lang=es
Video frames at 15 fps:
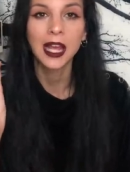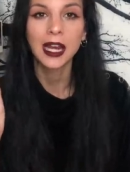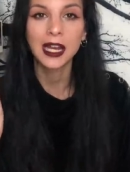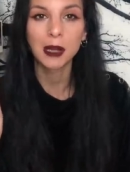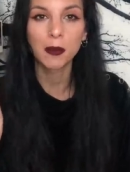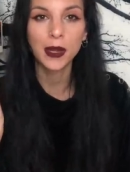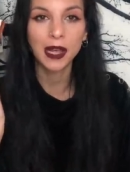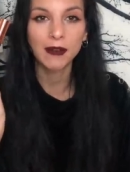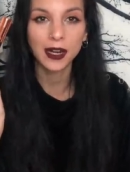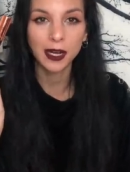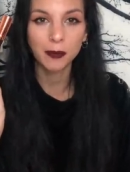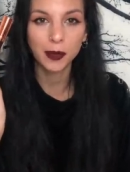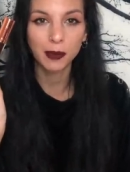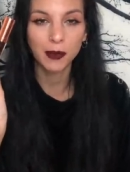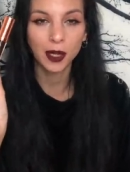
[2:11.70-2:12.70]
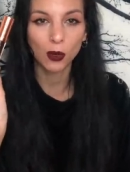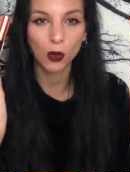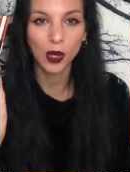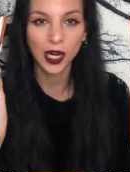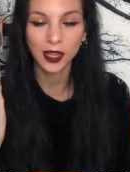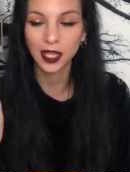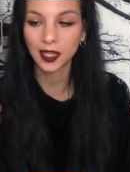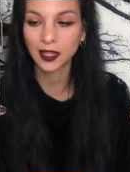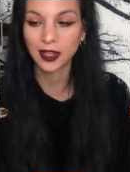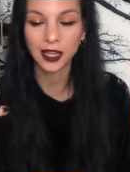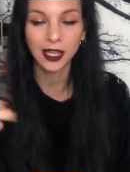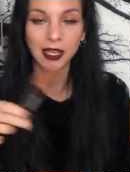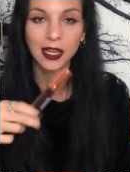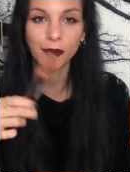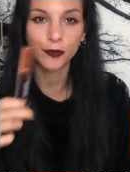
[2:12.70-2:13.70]
Les voy a hablar en primer lugar de este de
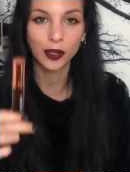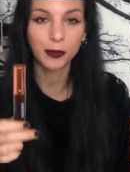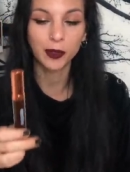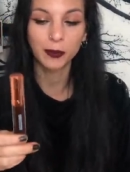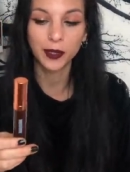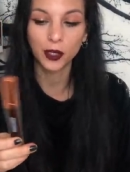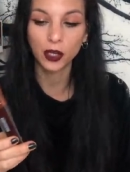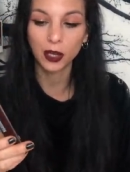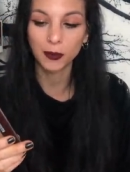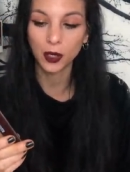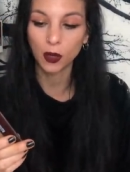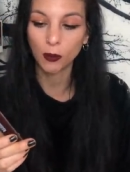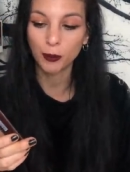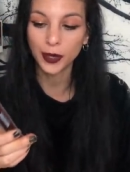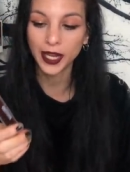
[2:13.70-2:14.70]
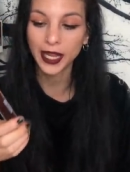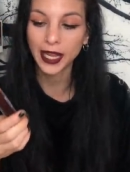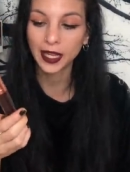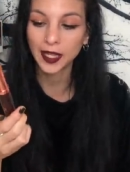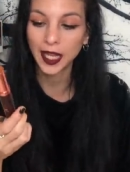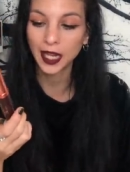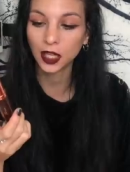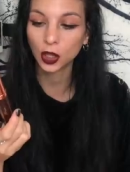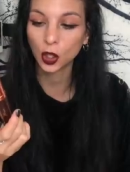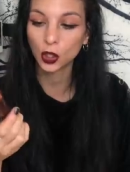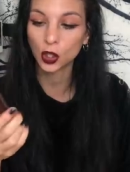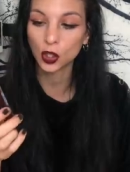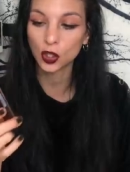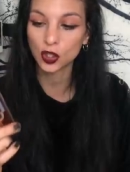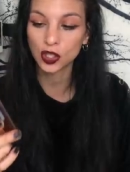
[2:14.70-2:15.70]
aquí, que fue el primero que me compré. Este es el
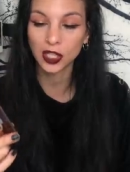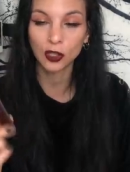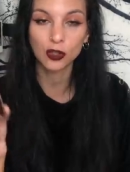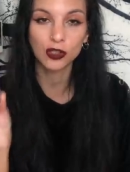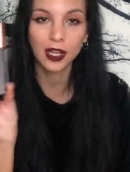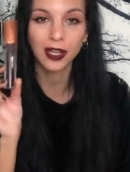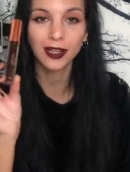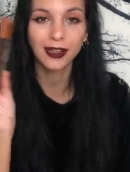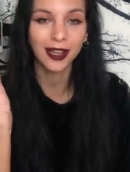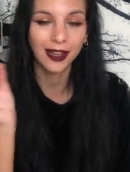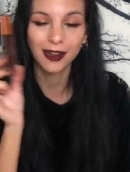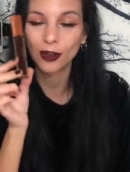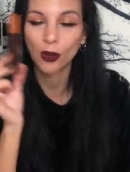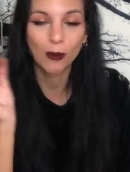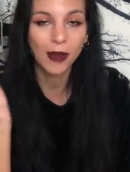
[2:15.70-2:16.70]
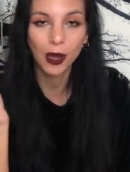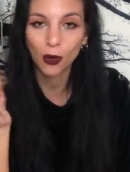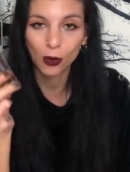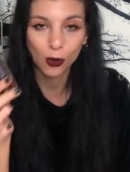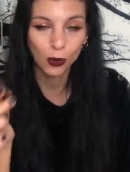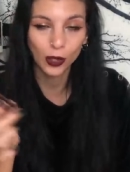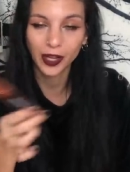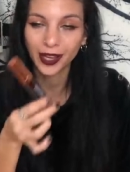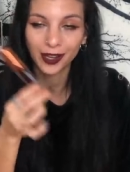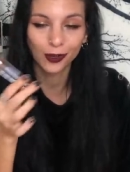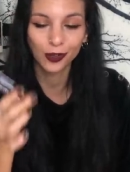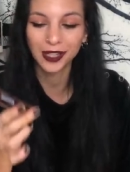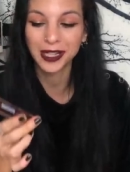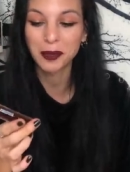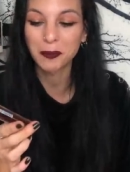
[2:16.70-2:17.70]
tono 06, los más oscuros, es que no
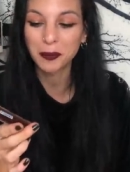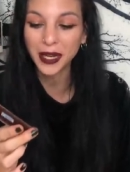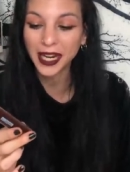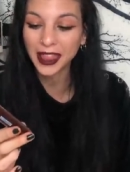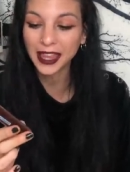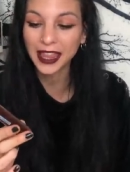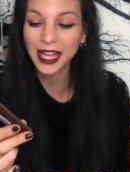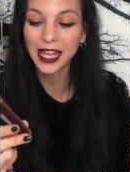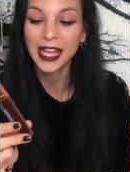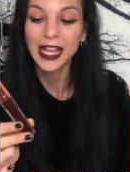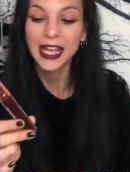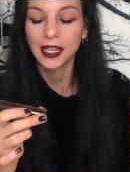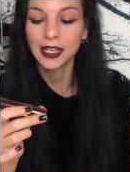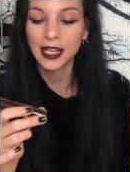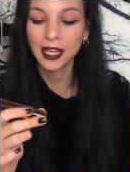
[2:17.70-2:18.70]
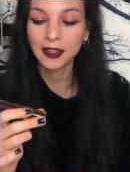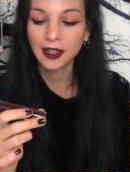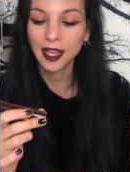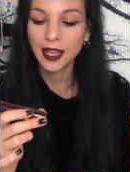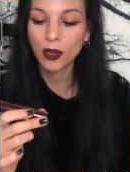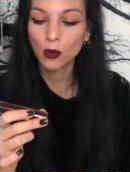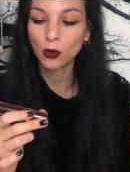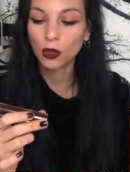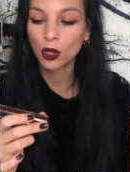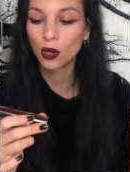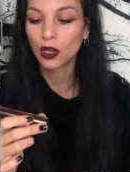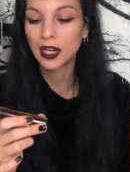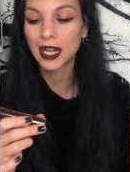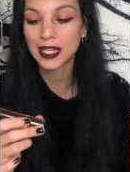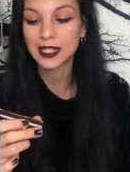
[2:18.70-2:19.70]
tiene pérdida. Y este es un Long
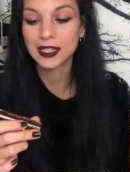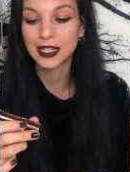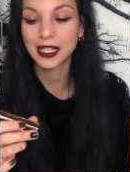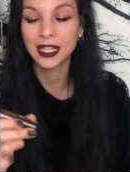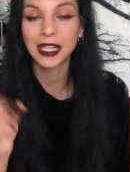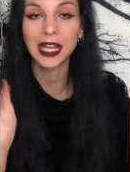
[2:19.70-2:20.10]
Lasting